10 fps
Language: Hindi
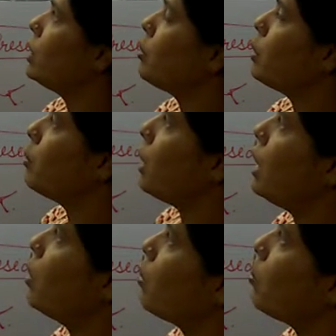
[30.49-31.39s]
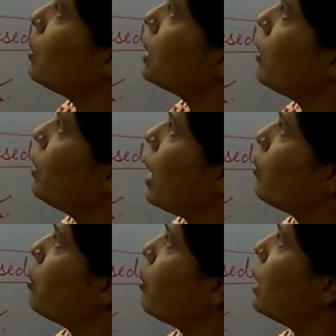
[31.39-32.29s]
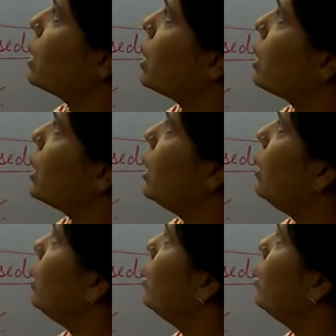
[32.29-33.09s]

सबसे पहले हम अपने संविधान में बात करते हैं